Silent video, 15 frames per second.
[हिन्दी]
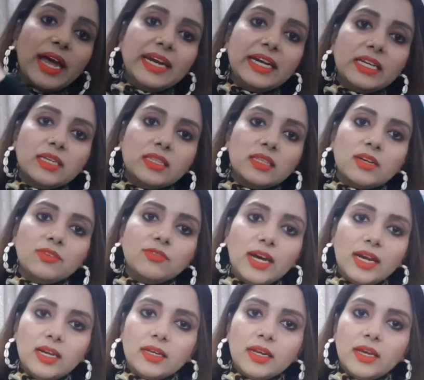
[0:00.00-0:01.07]
ब्राइट की तरफ
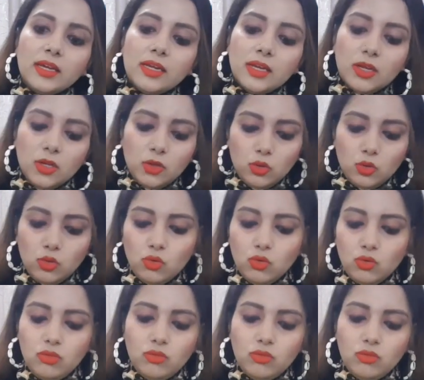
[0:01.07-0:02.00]
कलर है तो